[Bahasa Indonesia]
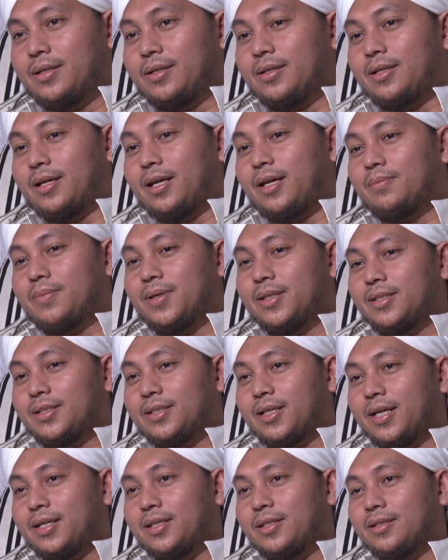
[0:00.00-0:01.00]
Dalam hadis
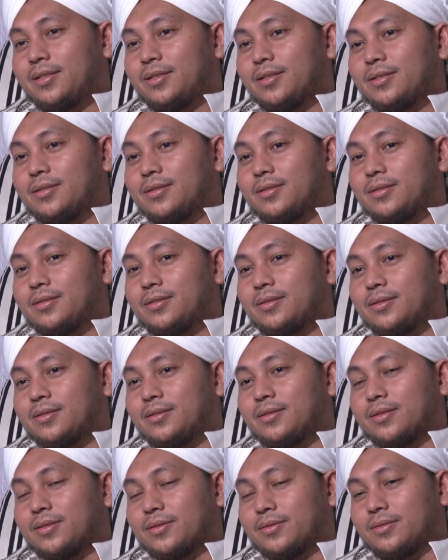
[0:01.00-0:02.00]
lain
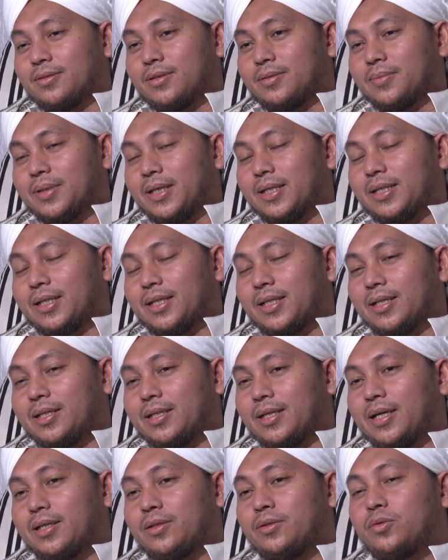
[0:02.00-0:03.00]
Rasulullah mengatakan
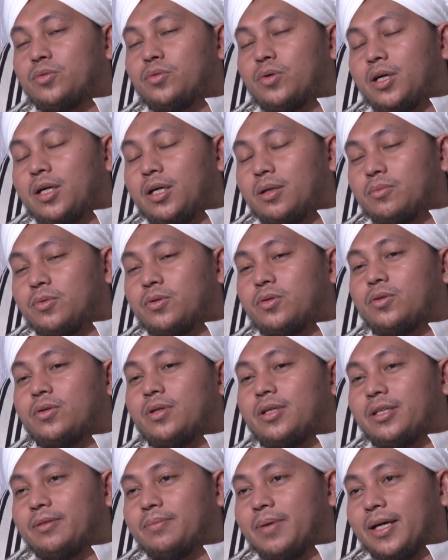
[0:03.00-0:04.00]
ad
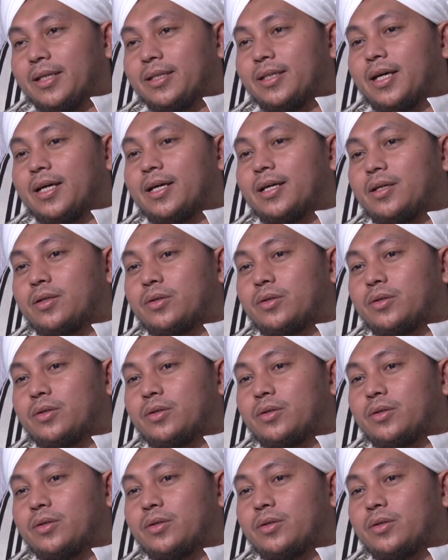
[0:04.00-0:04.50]
mukhul ibadah.